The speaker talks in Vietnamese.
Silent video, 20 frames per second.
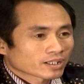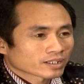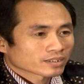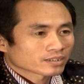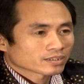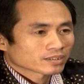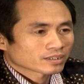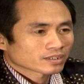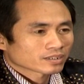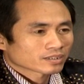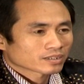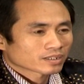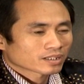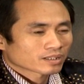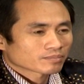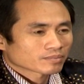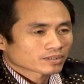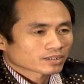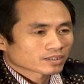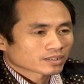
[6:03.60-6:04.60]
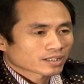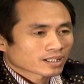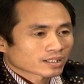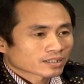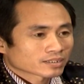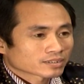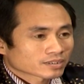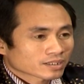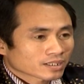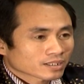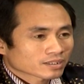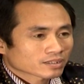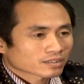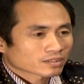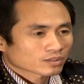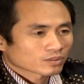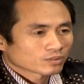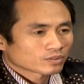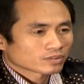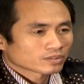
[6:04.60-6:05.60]
loại, anh làm bằng hàn sắt,
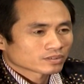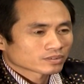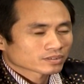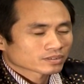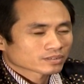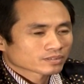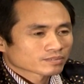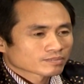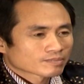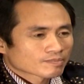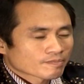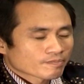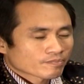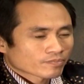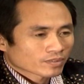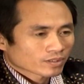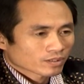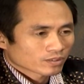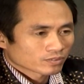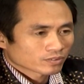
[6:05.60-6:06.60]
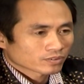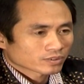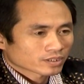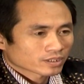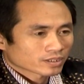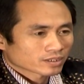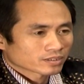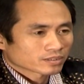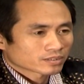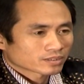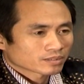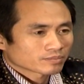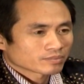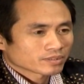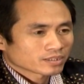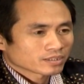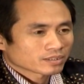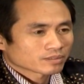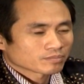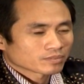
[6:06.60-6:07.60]
tôn. Cũng có thể chế
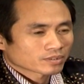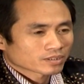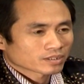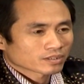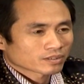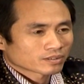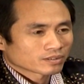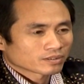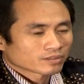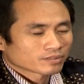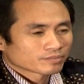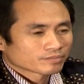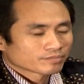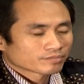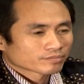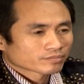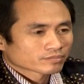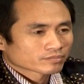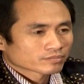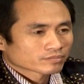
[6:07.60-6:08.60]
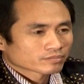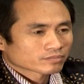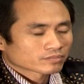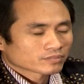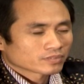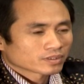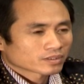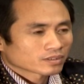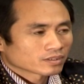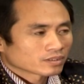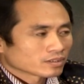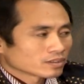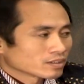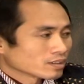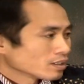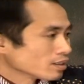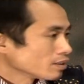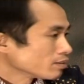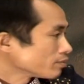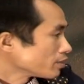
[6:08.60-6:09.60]
biến được một cái lò. Thế
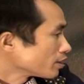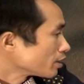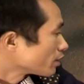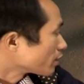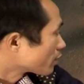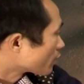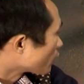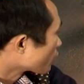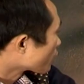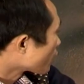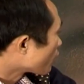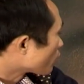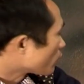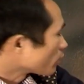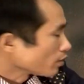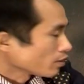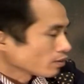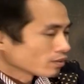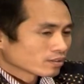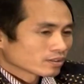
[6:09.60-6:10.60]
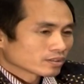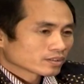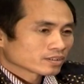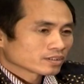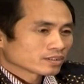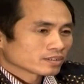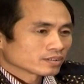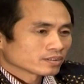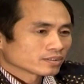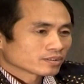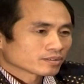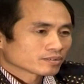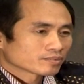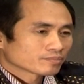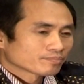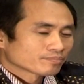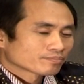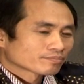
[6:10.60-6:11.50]
còn về cấu tạo của lò thì